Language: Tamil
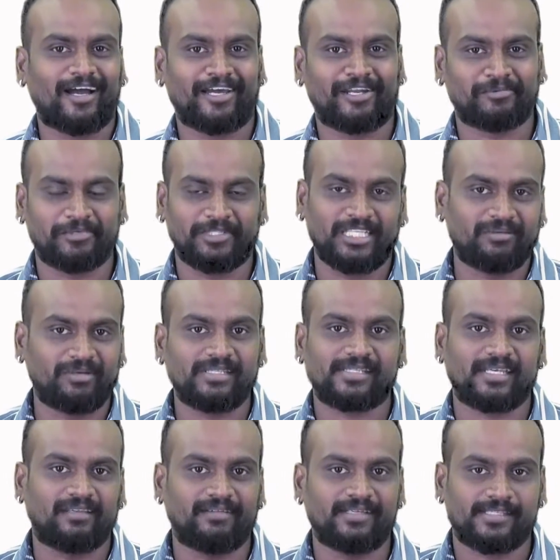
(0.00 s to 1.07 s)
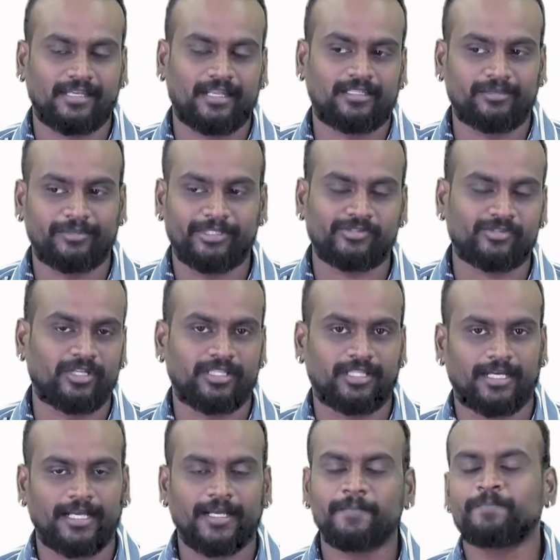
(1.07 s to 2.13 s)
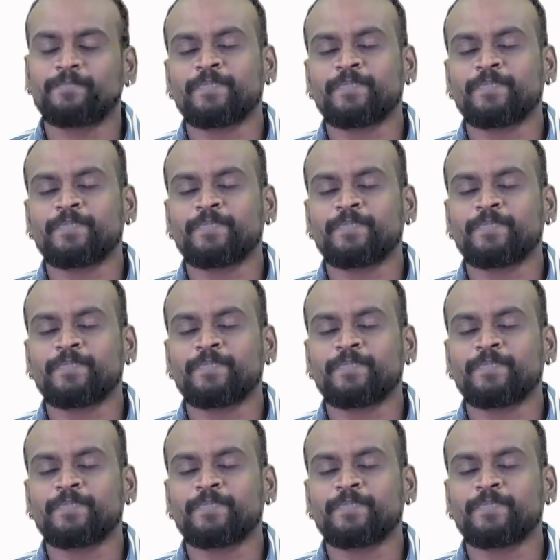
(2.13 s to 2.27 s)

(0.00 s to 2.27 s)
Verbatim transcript: ஆயிரம் வந்து இனிமேல் செல்லவே செல்லாது அப்படின்னு சொல்லியிருந்தாங்க